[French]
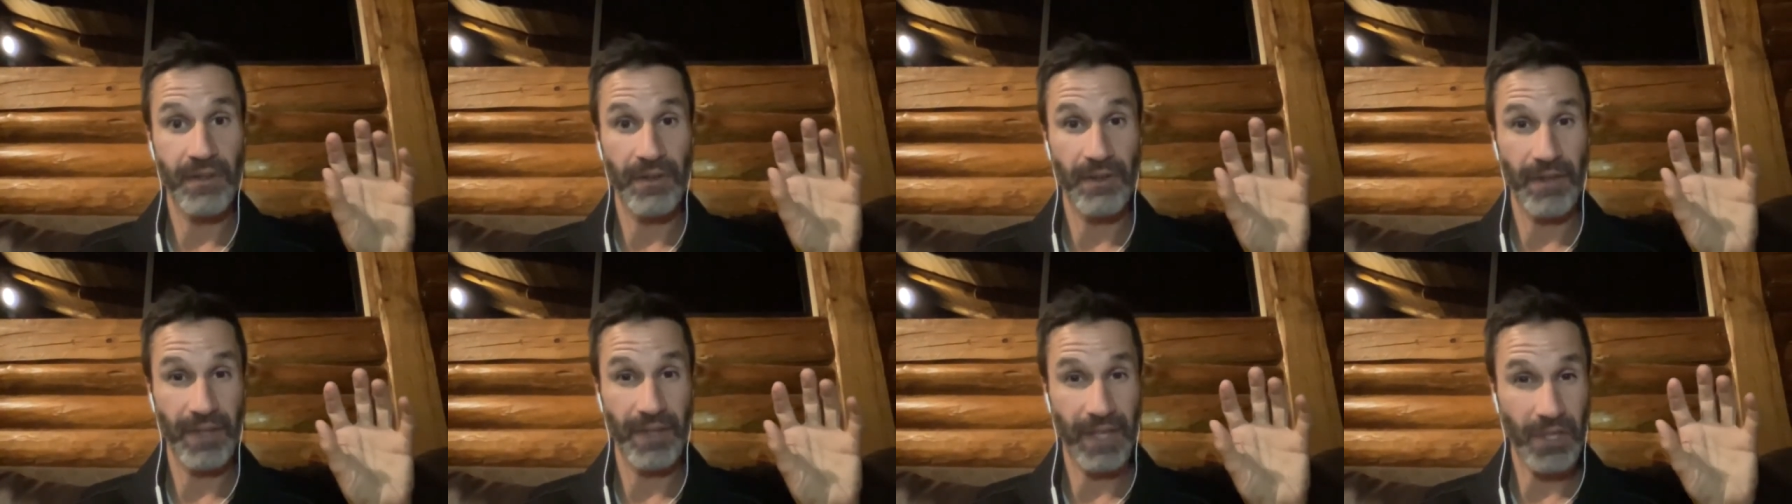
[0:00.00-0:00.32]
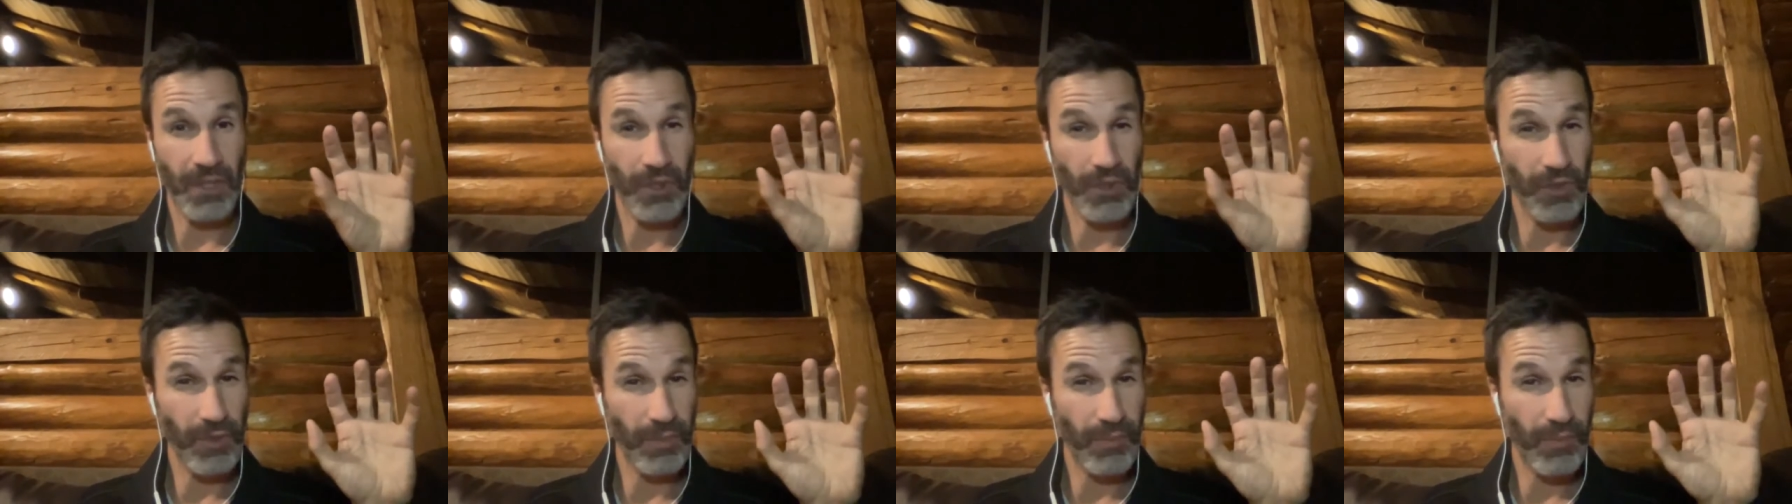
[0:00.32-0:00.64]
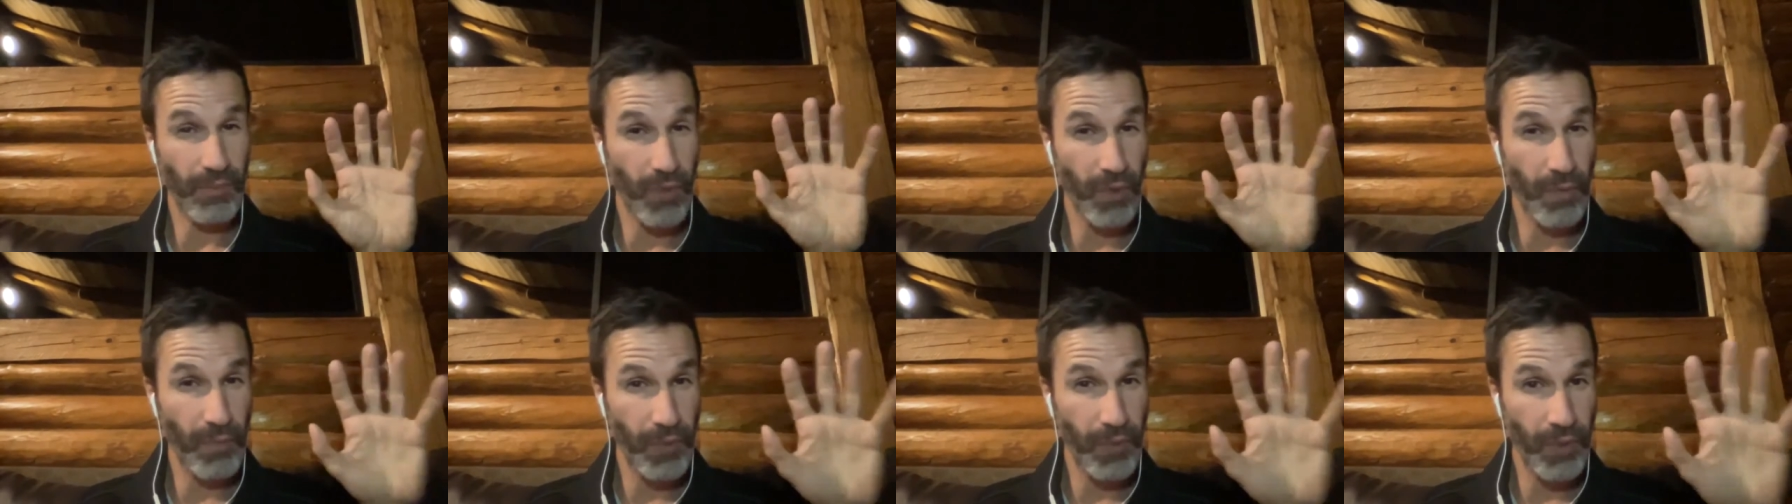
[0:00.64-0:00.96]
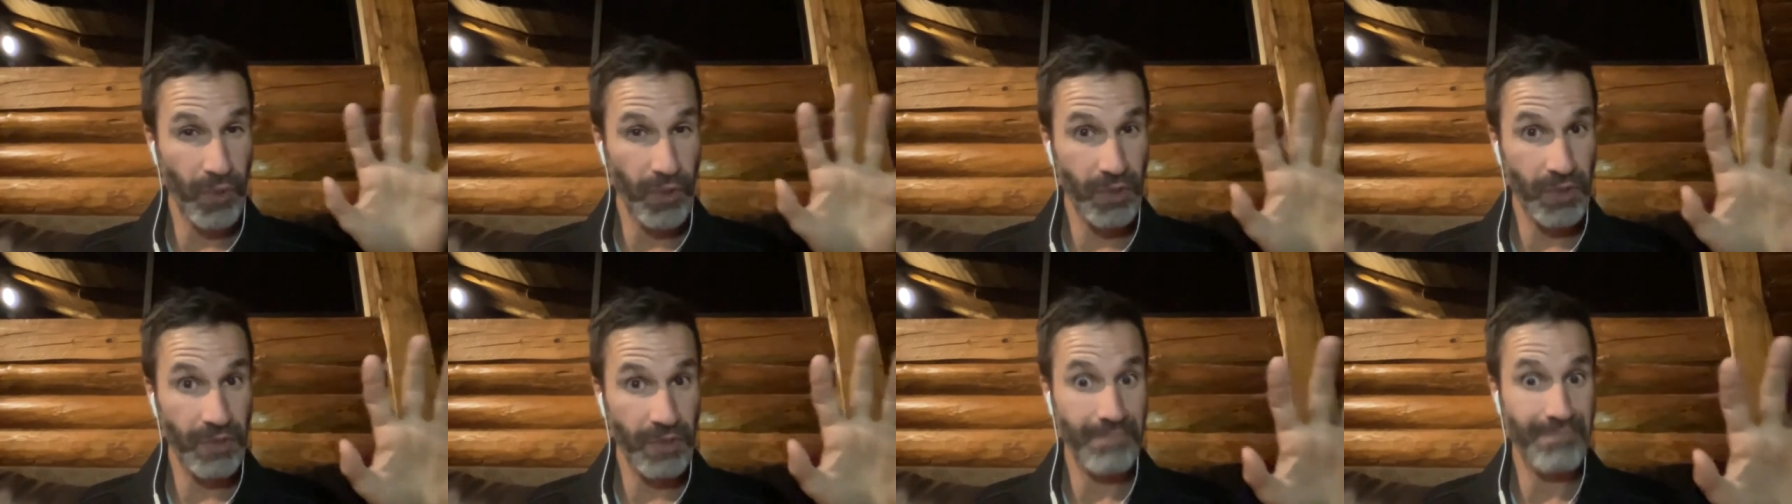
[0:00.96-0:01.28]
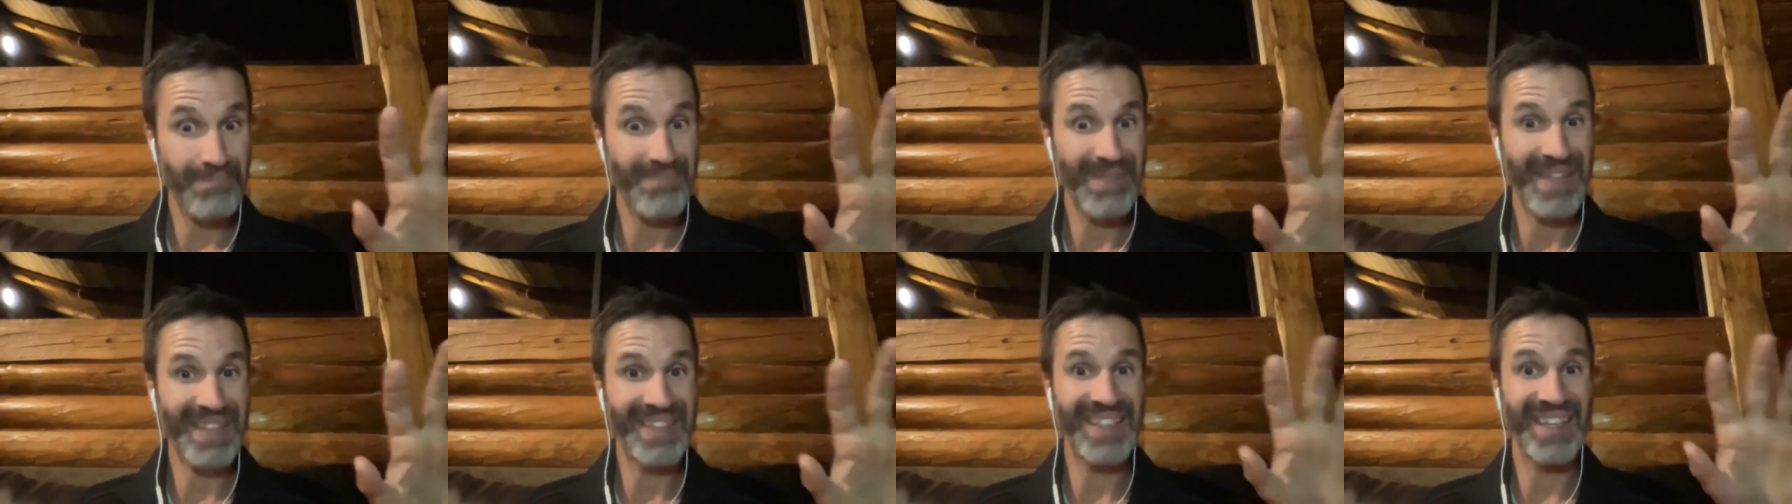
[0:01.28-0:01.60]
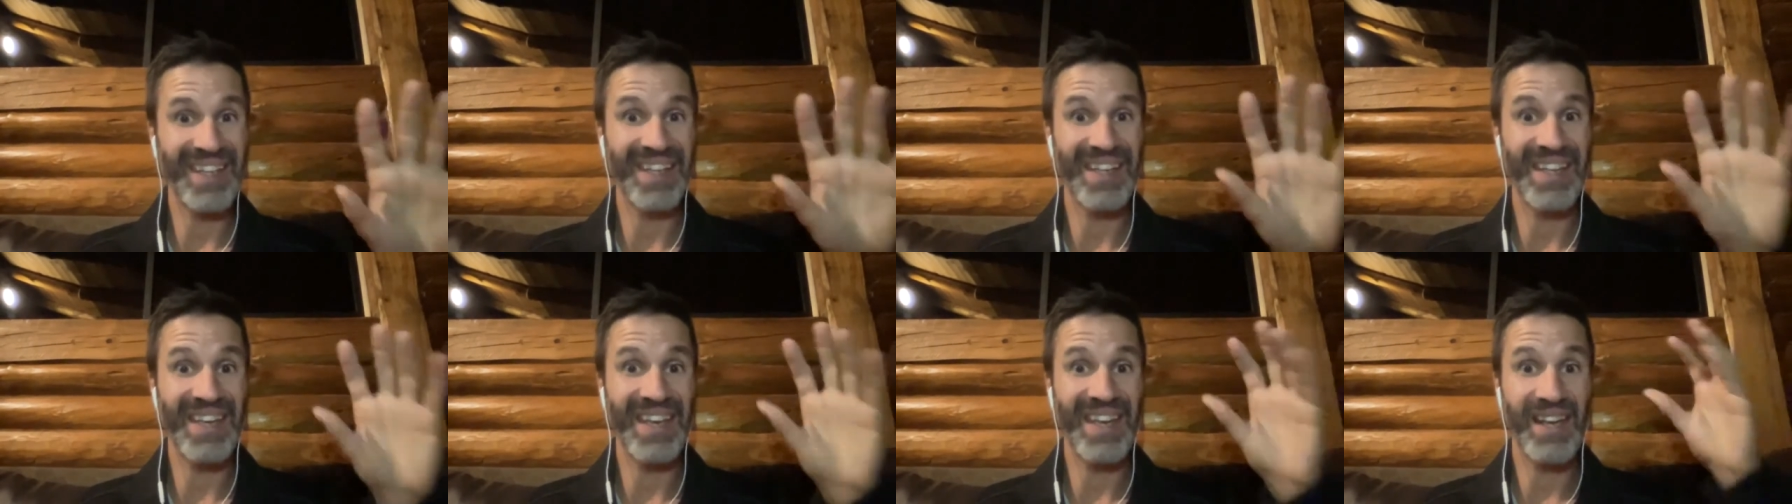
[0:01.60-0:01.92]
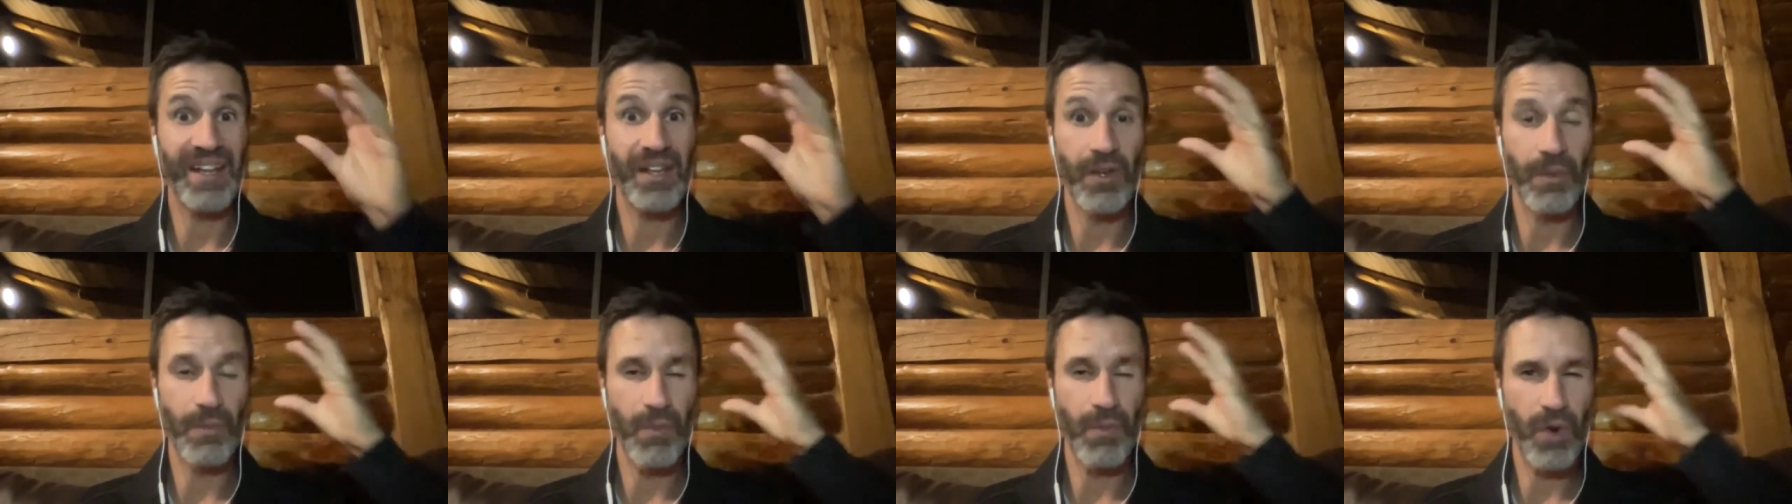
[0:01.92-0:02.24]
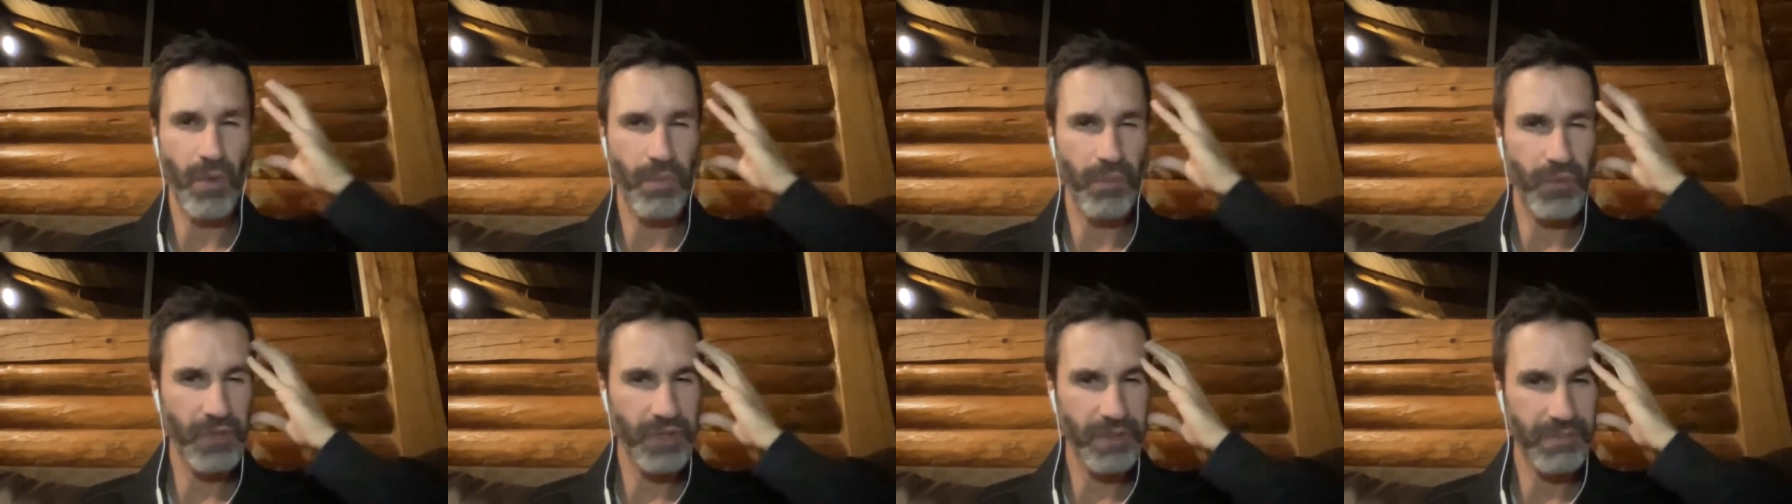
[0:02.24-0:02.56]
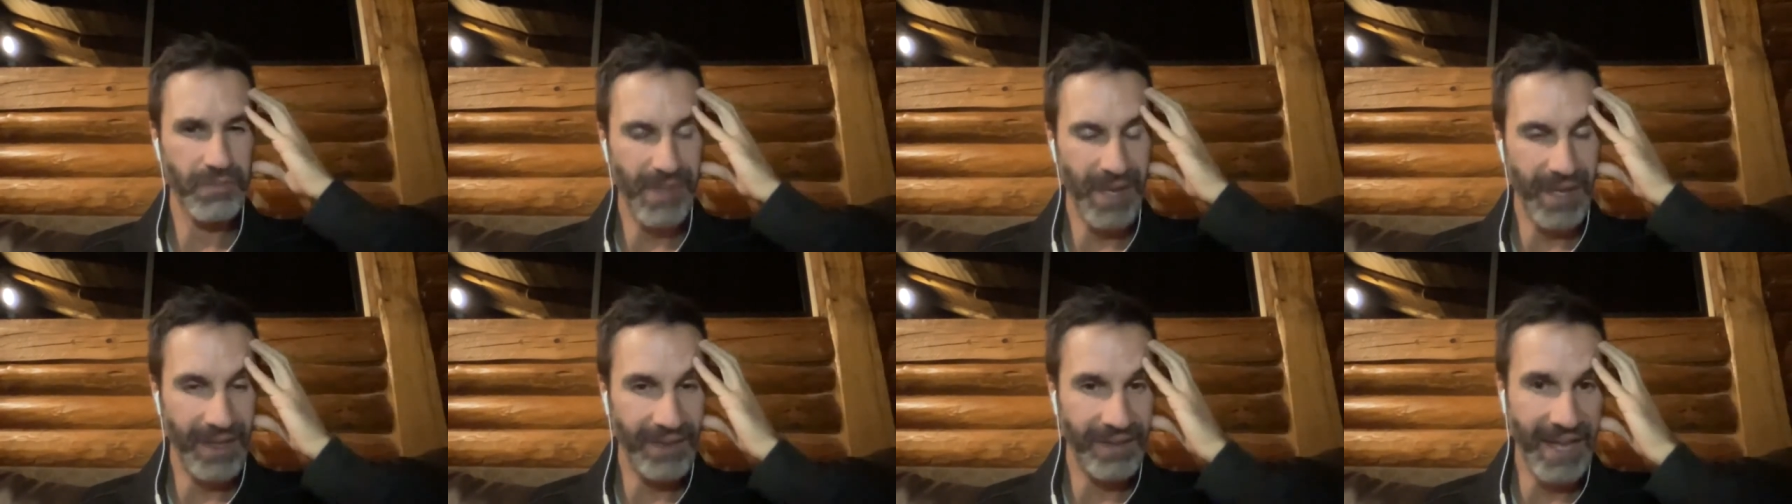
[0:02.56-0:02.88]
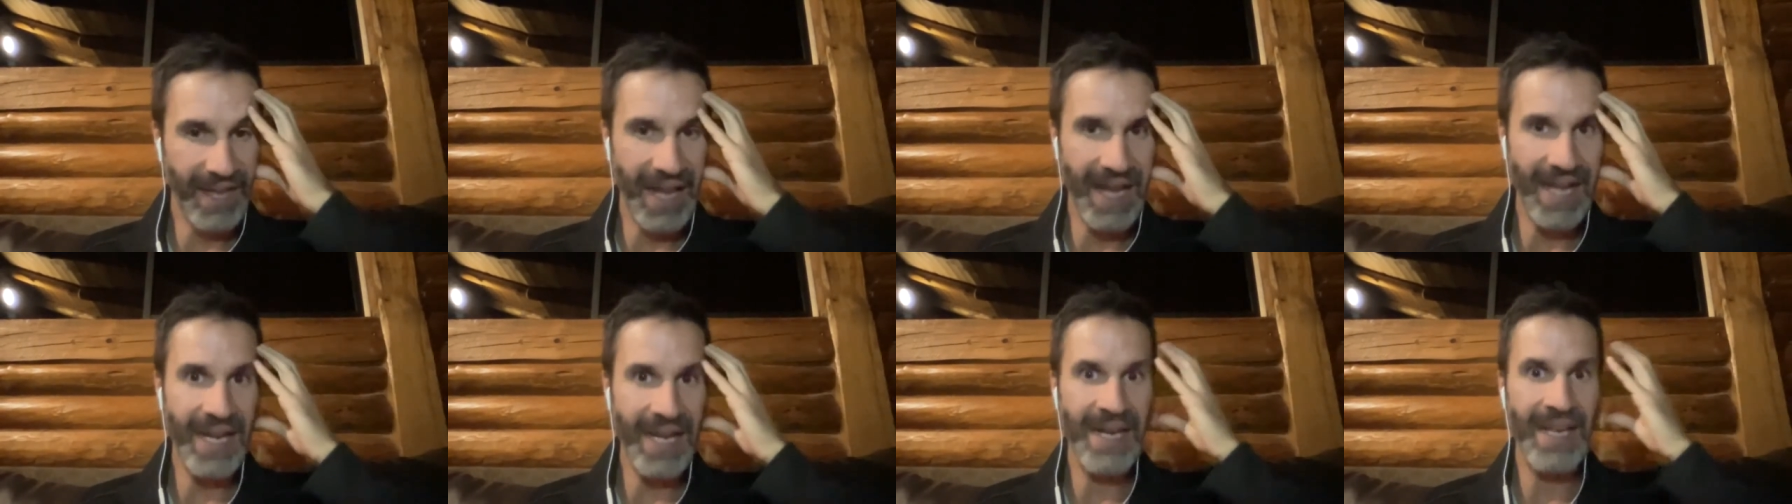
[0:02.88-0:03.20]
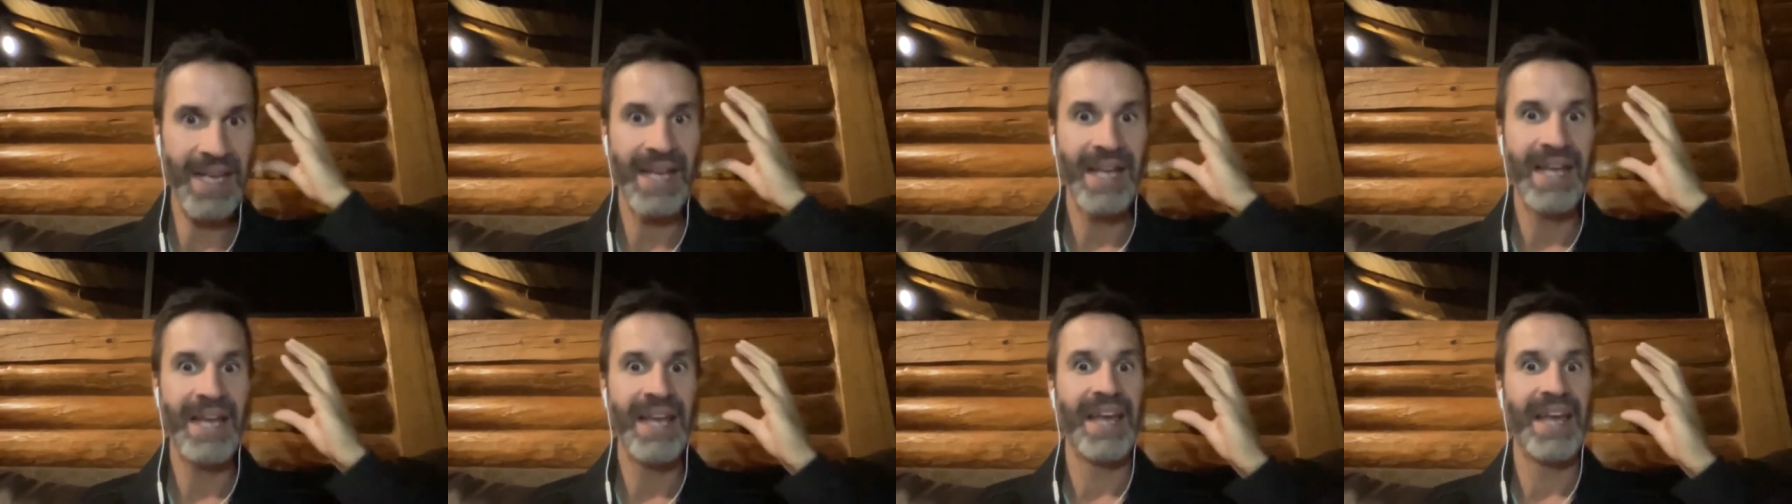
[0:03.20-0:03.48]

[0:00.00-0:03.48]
quelque chose de beaucoup plus matériel, de beaucoup plus mental,